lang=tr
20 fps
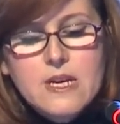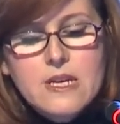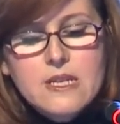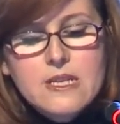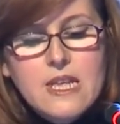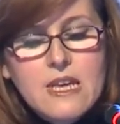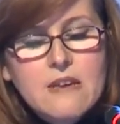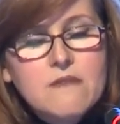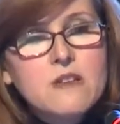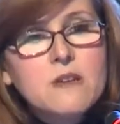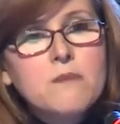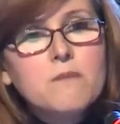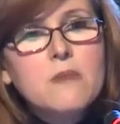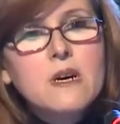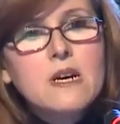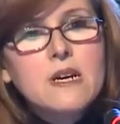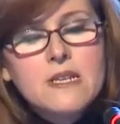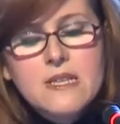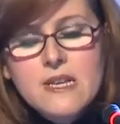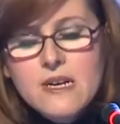Devrim
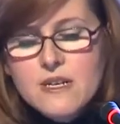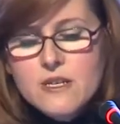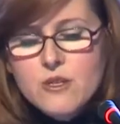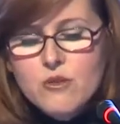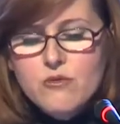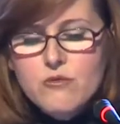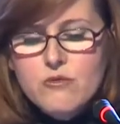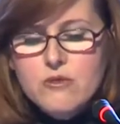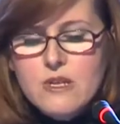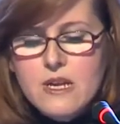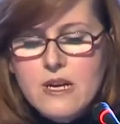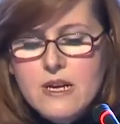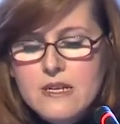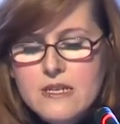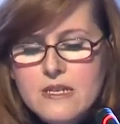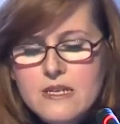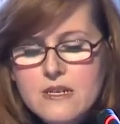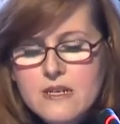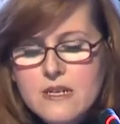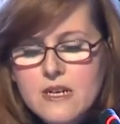mana
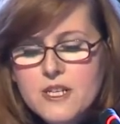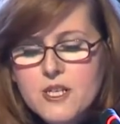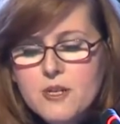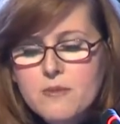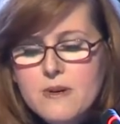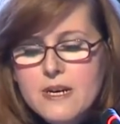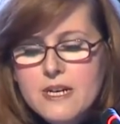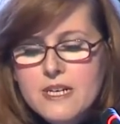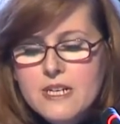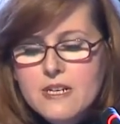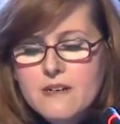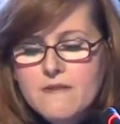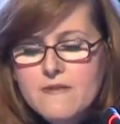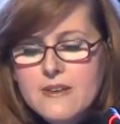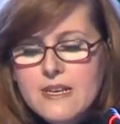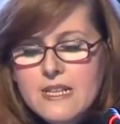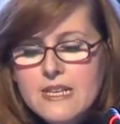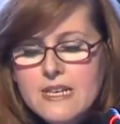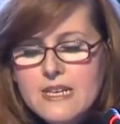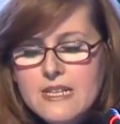sultanı Hacı Bayram
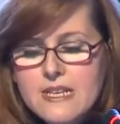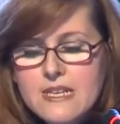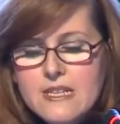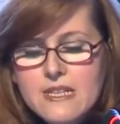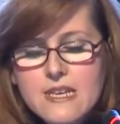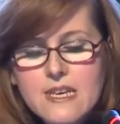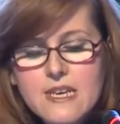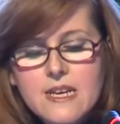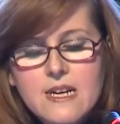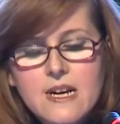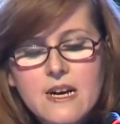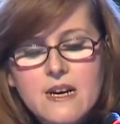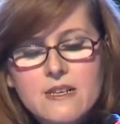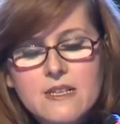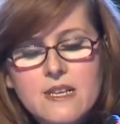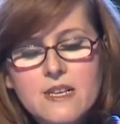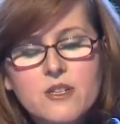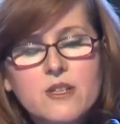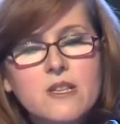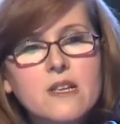Veli'nin iki
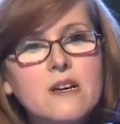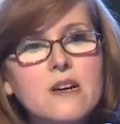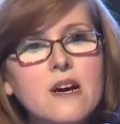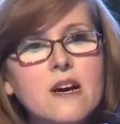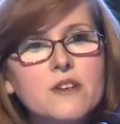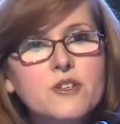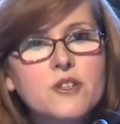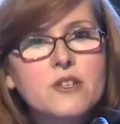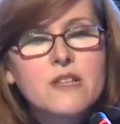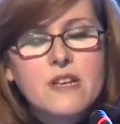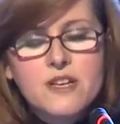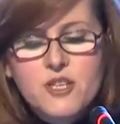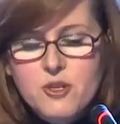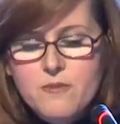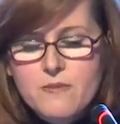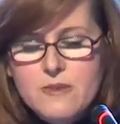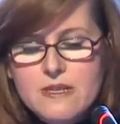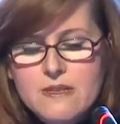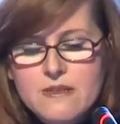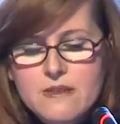kardeşle
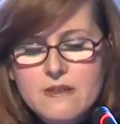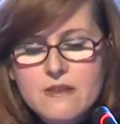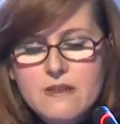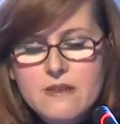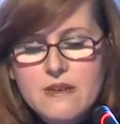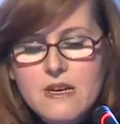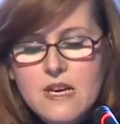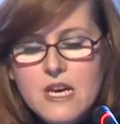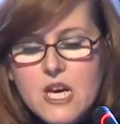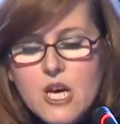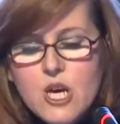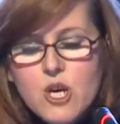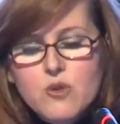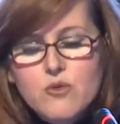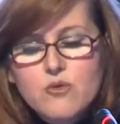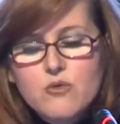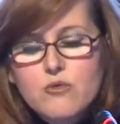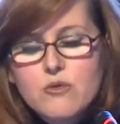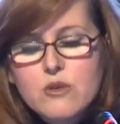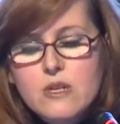karşılaşması,
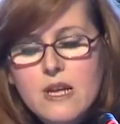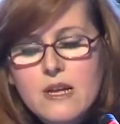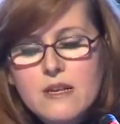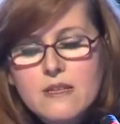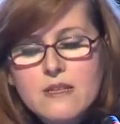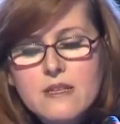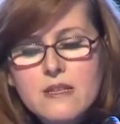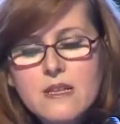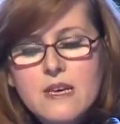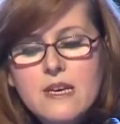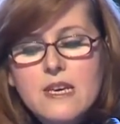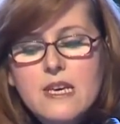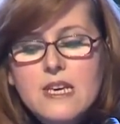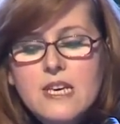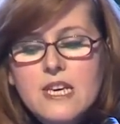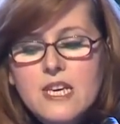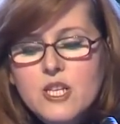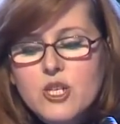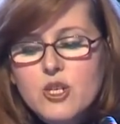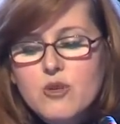Sultan
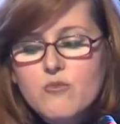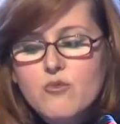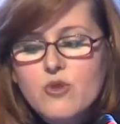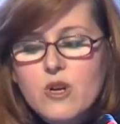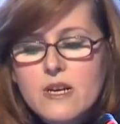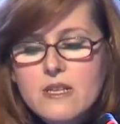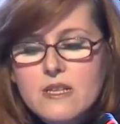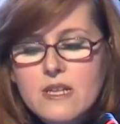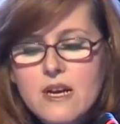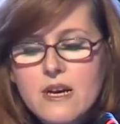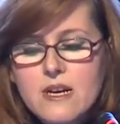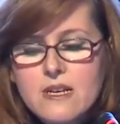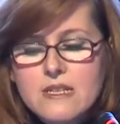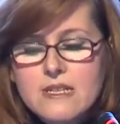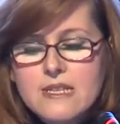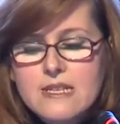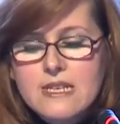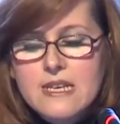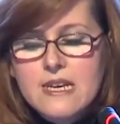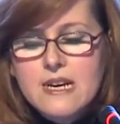II. Murat Han'ı
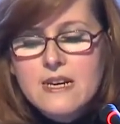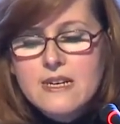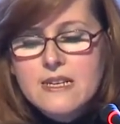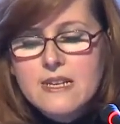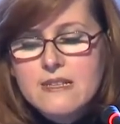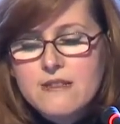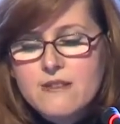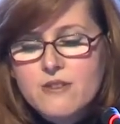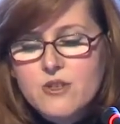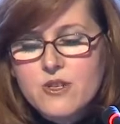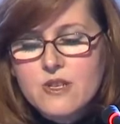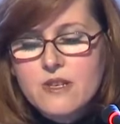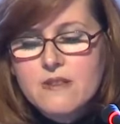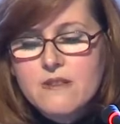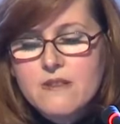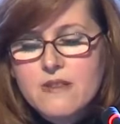ziyaret için